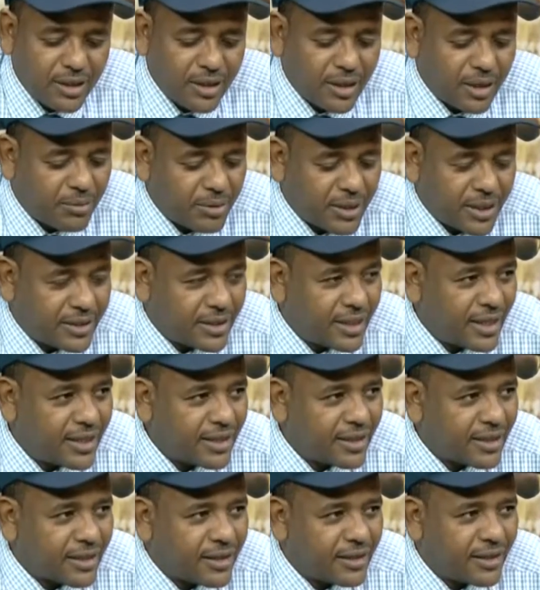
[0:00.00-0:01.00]
عبر
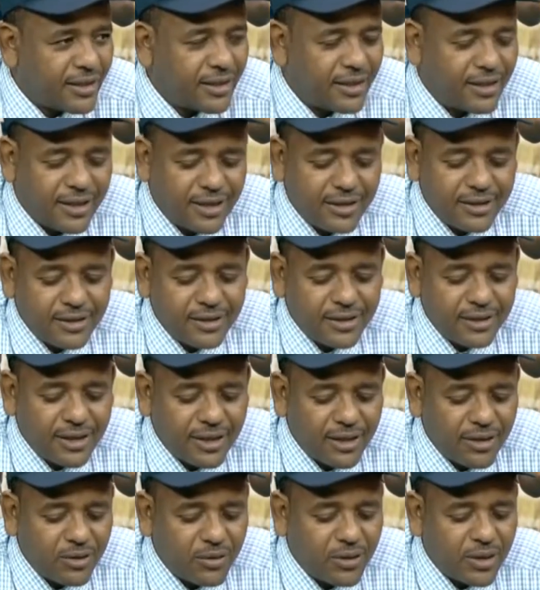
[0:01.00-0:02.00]
التاريخ يعني
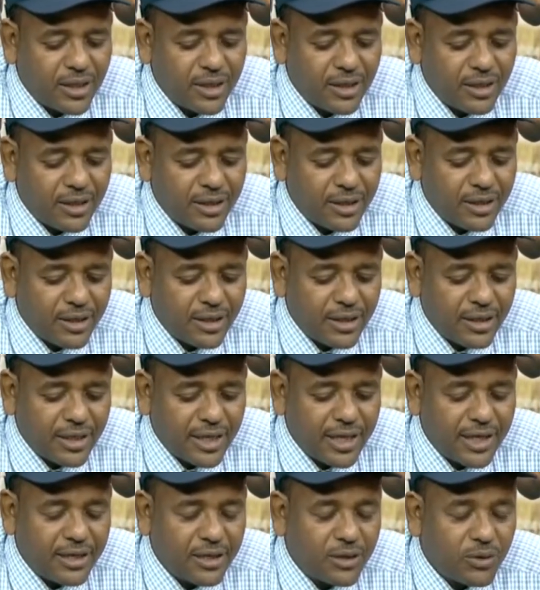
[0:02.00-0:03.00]
الانديه هو
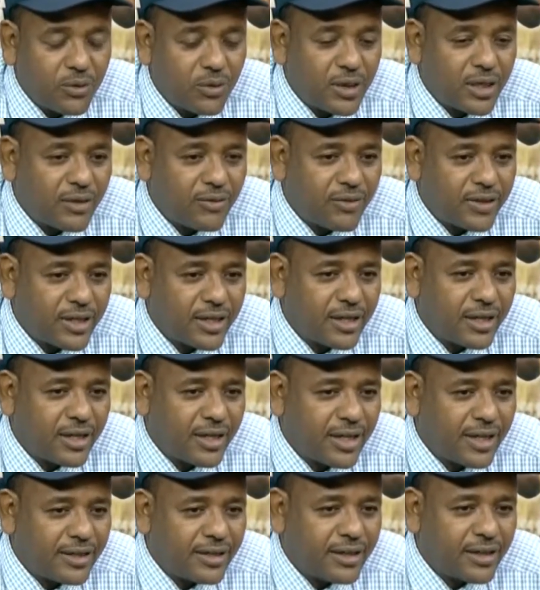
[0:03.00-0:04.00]
الاهلي هو الفريق
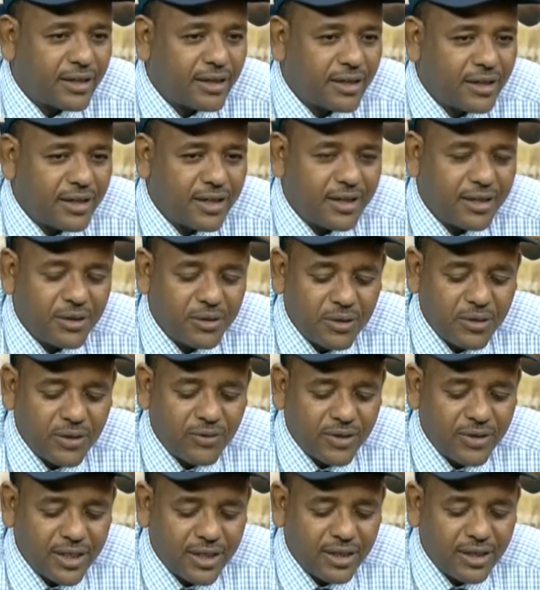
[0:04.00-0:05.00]
الانيق الاهلي هو
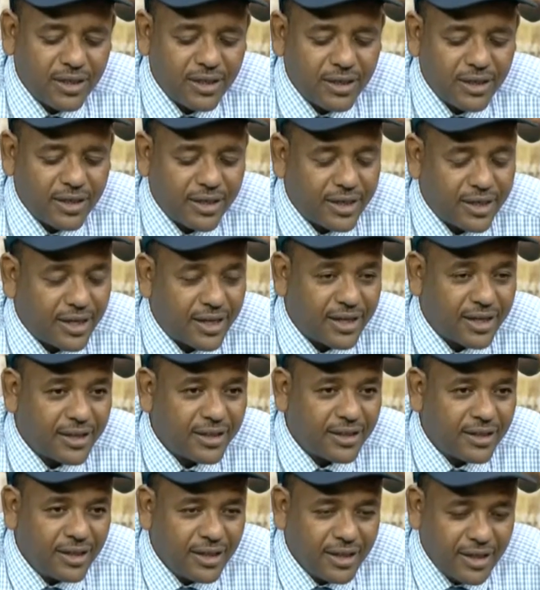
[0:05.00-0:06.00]
الفريق
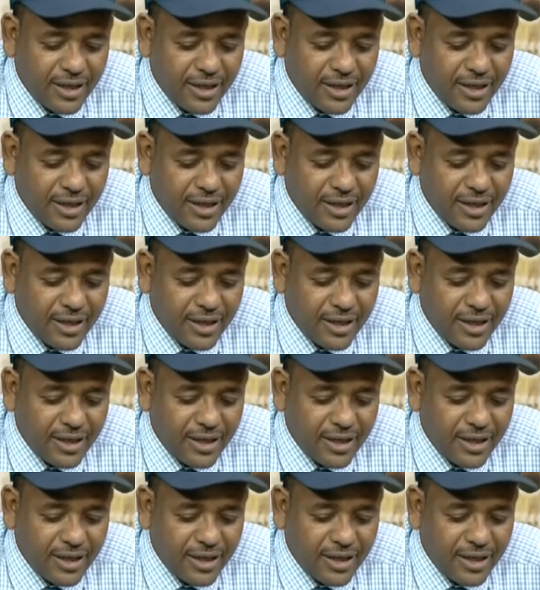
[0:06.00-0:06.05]
الراغي